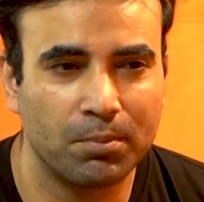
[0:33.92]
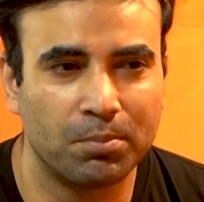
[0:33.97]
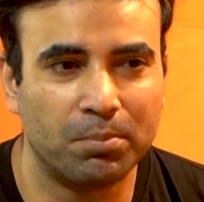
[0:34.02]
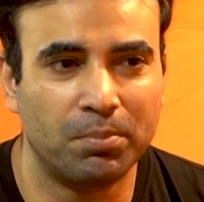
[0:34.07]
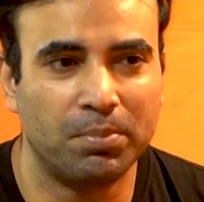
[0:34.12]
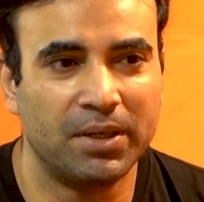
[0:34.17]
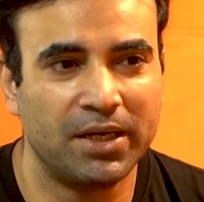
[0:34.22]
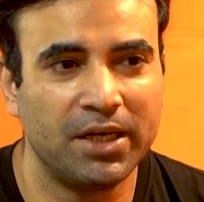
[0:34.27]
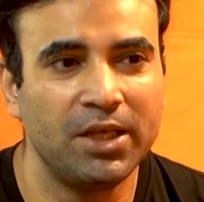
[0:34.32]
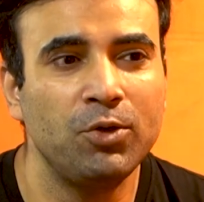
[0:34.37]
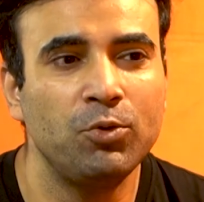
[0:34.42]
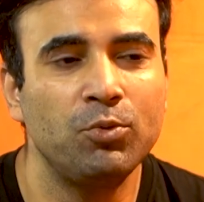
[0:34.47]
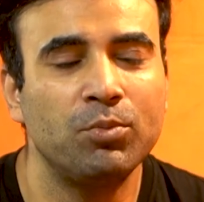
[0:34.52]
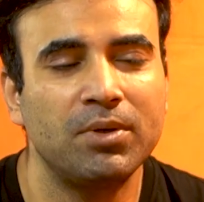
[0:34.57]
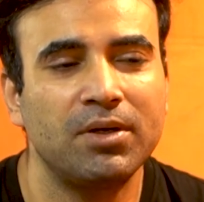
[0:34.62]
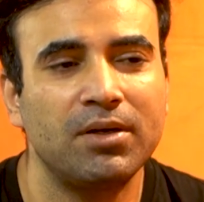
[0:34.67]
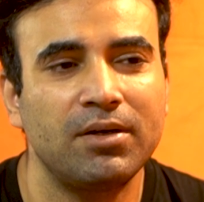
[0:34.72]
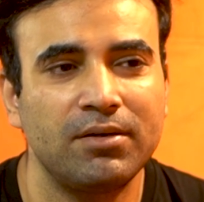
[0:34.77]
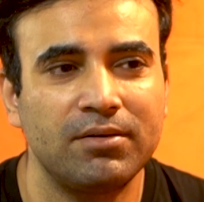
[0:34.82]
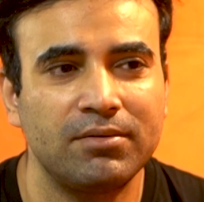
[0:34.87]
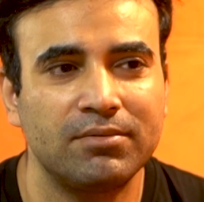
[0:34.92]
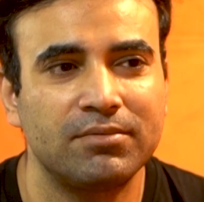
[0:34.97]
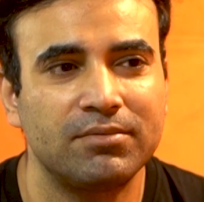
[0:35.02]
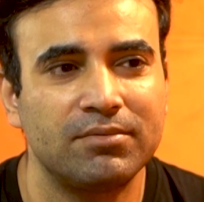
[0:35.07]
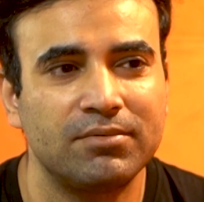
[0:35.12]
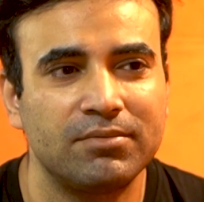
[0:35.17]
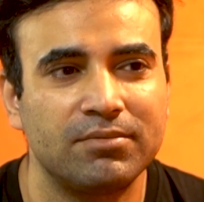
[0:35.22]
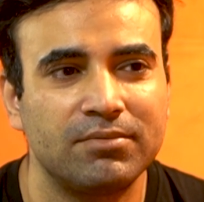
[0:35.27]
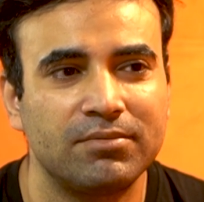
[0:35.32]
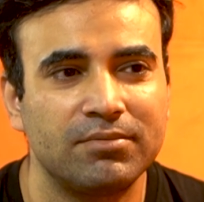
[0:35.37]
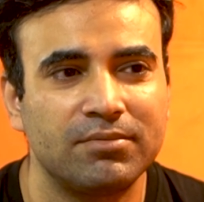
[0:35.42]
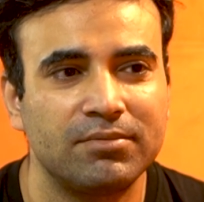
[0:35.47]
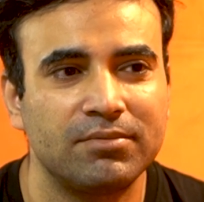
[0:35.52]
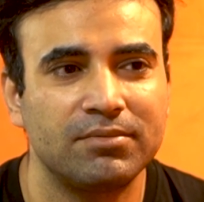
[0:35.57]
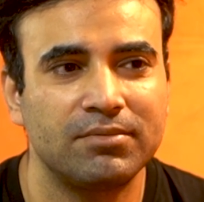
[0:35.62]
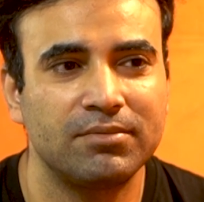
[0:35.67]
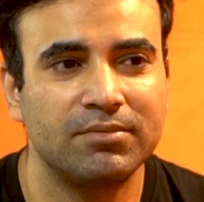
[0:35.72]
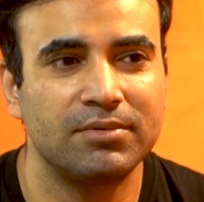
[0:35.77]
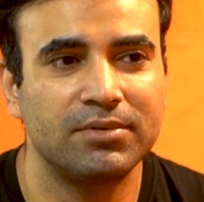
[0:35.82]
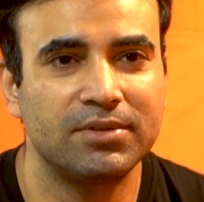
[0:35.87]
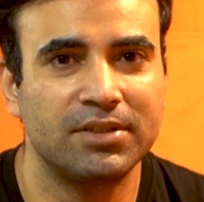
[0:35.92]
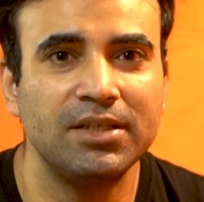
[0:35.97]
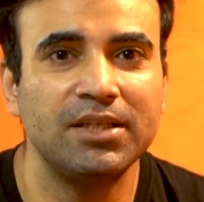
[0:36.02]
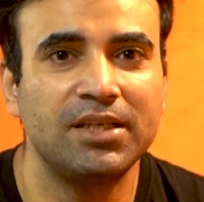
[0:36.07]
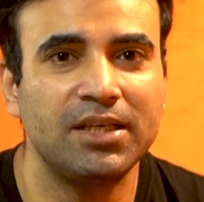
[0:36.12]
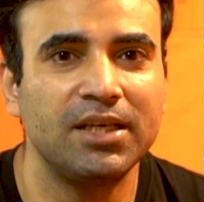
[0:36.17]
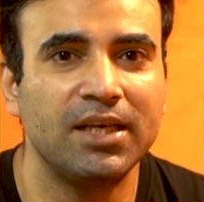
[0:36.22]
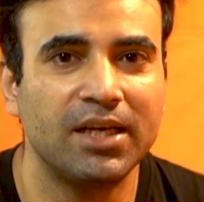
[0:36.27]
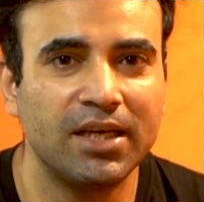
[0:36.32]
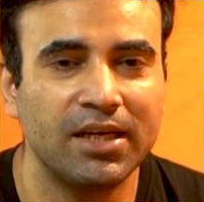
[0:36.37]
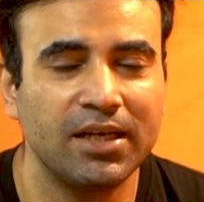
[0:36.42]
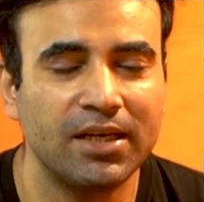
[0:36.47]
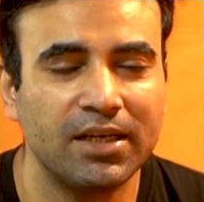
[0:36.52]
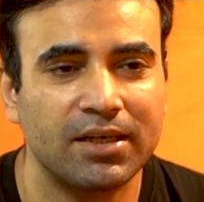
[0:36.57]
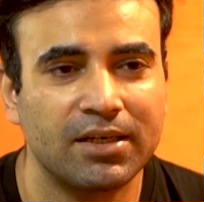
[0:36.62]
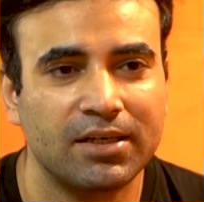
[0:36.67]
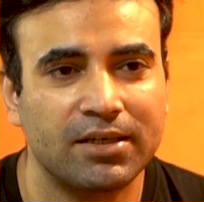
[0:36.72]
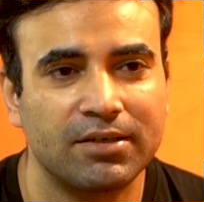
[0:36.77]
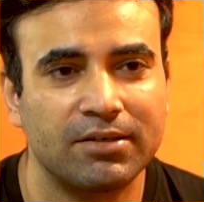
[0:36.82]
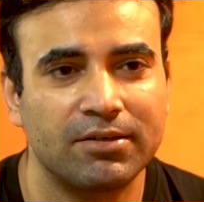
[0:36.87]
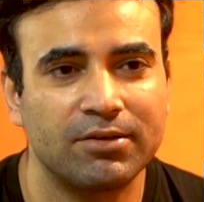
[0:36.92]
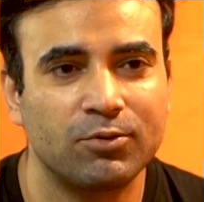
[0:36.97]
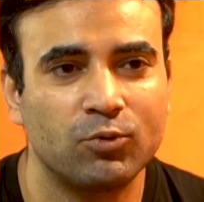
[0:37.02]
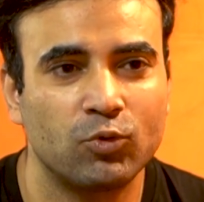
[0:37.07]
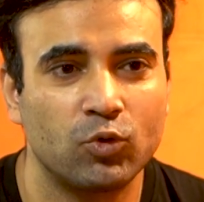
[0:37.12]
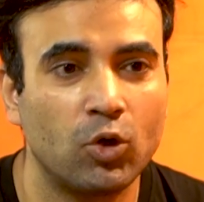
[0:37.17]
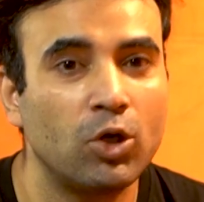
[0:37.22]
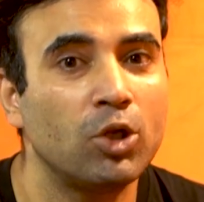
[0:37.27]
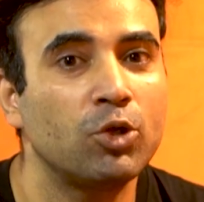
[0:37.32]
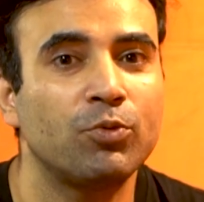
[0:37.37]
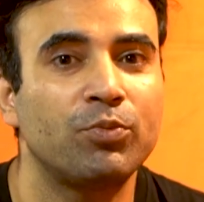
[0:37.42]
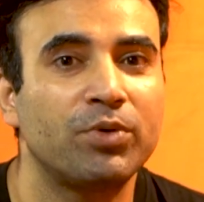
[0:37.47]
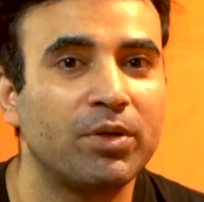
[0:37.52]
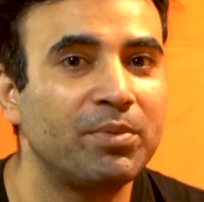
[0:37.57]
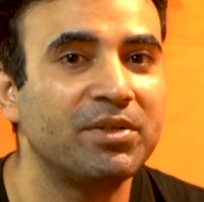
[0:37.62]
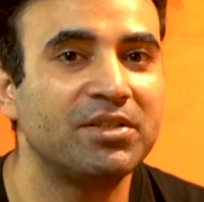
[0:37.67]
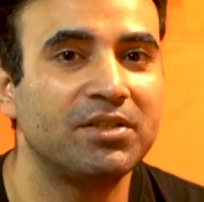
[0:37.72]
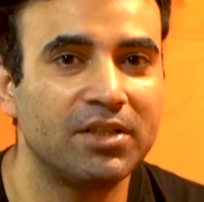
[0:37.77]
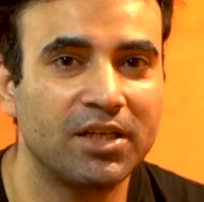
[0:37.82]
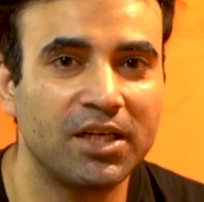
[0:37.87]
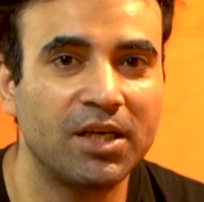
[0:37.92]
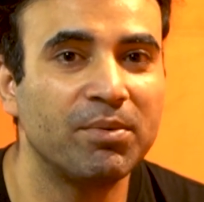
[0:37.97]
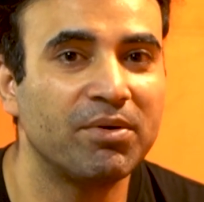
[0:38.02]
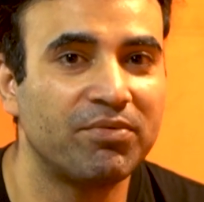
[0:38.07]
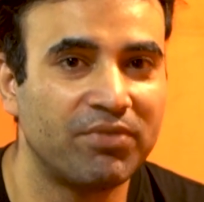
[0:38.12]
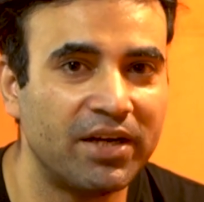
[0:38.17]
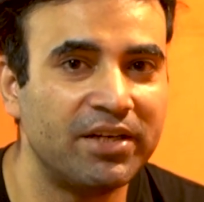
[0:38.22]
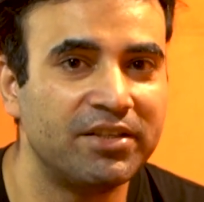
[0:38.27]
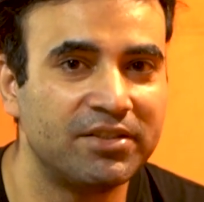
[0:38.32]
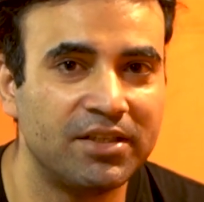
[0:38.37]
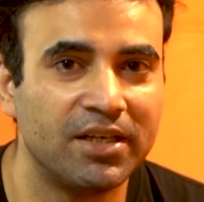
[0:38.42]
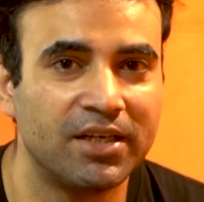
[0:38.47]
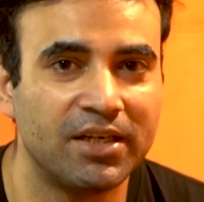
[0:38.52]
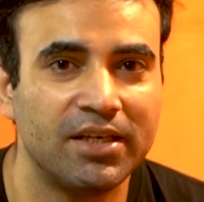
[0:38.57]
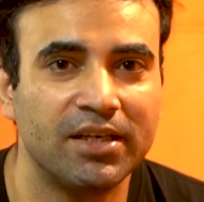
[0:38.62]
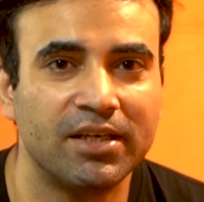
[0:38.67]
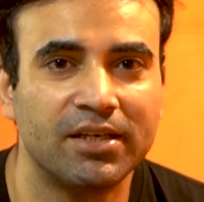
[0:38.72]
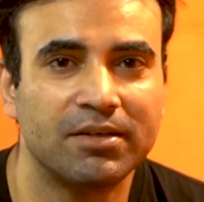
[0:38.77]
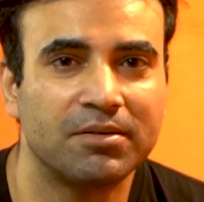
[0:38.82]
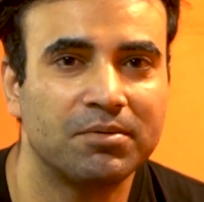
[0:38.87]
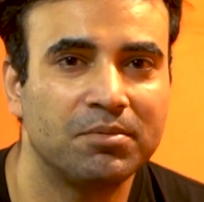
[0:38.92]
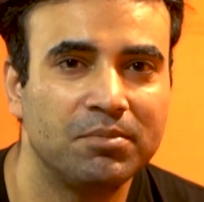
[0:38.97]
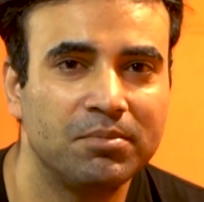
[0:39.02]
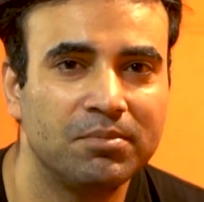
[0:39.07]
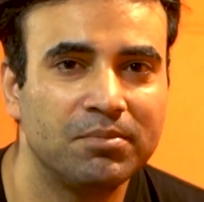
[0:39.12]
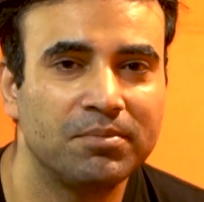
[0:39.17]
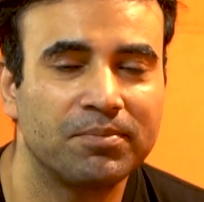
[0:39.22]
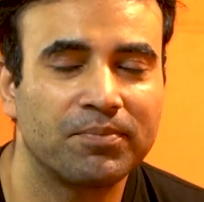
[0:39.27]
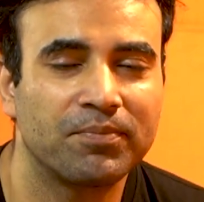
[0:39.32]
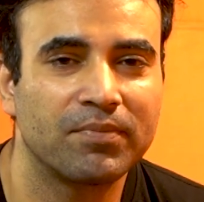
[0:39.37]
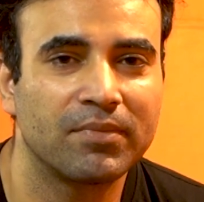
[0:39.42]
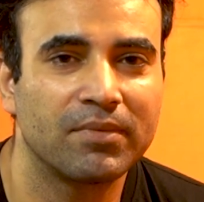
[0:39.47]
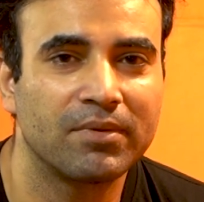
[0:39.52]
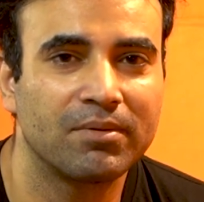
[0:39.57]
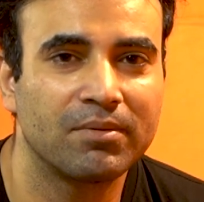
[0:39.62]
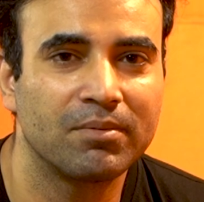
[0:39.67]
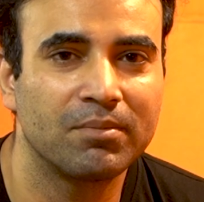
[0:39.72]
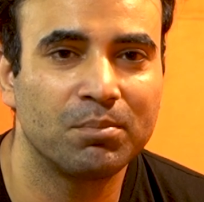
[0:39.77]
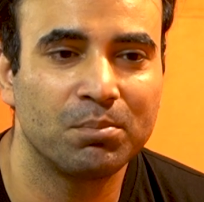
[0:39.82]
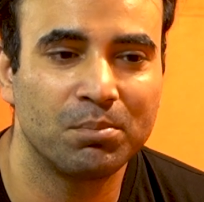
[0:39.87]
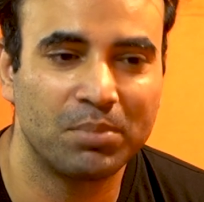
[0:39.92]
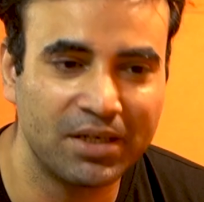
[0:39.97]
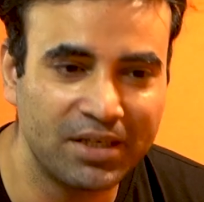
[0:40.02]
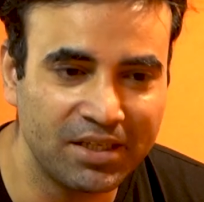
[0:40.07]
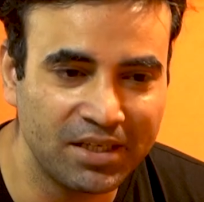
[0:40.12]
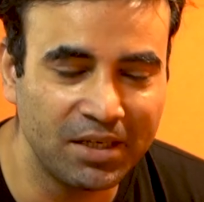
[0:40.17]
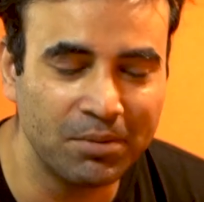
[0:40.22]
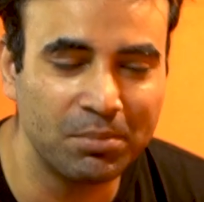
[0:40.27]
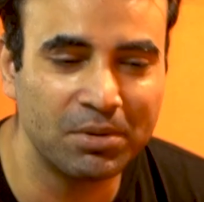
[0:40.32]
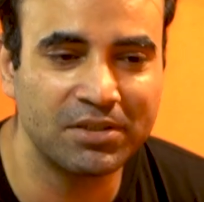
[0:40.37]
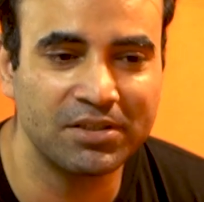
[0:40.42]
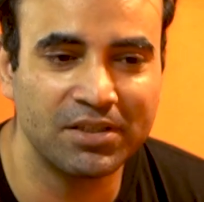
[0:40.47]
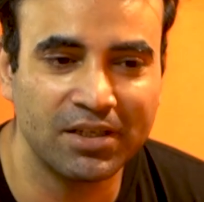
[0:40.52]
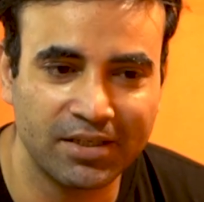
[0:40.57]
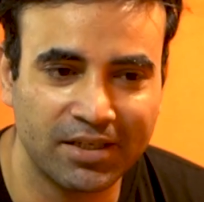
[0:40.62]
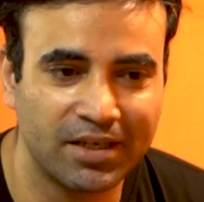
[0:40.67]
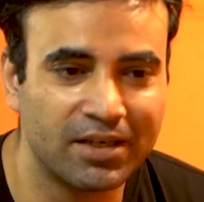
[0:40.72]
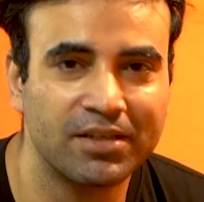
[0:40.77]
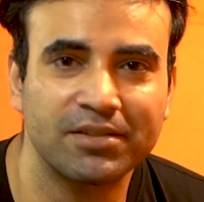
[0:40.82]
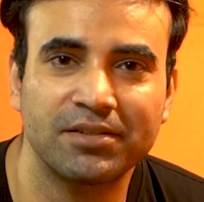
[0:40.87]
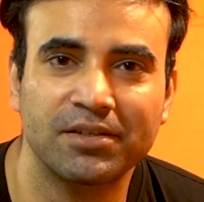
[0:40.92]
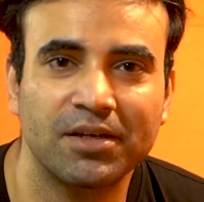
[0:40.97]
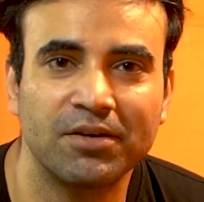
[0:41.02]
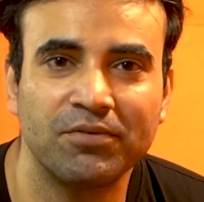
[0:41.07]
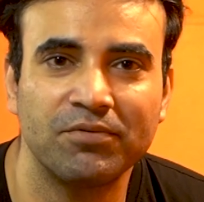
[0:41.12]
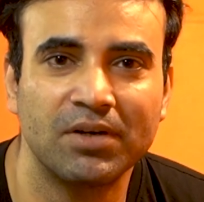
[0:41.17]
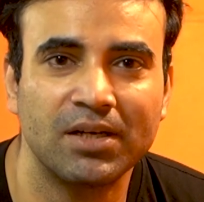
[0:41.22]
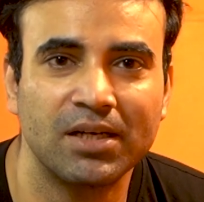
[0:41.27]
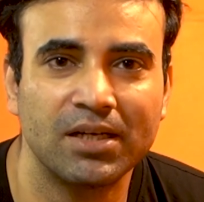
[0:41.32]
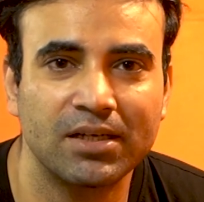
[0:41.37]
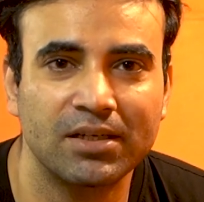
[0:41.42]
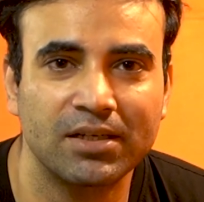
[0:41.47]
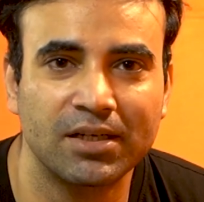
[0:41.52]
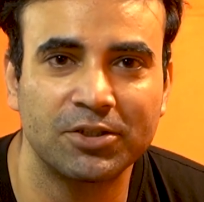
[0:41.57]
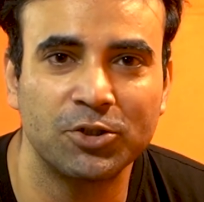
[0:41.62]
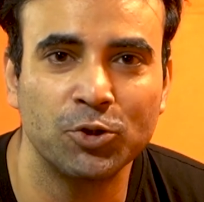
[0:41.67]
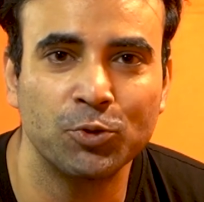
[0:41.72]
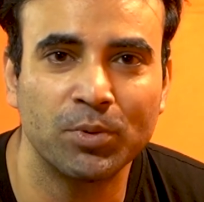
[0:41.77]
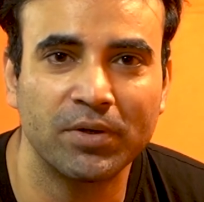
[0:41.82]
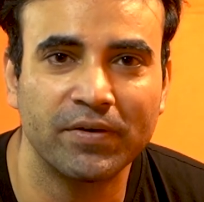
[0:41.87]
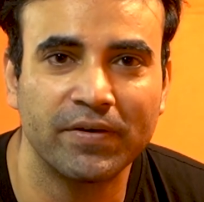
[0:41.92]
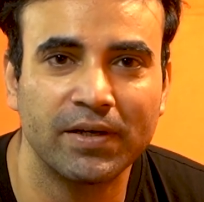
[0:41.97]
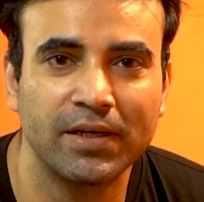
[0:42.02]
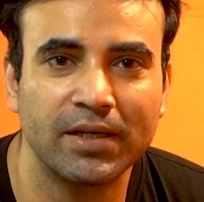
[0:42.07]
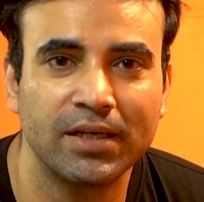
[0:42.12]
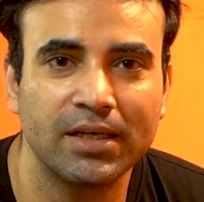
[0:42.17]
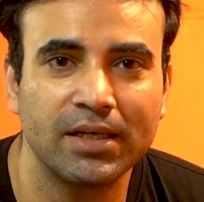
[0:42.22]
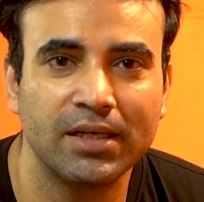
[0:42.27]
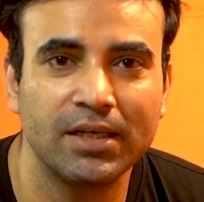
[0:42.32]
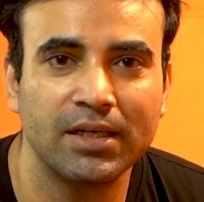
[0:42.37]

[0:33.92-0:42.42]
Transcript: है बड़ी उम्र जिनकी है उन्होंने तो फिर भी जिंदगी में फाइट्स देखी है बट ये बच्चे 18 से कम वाले कच्ची उम्र वाले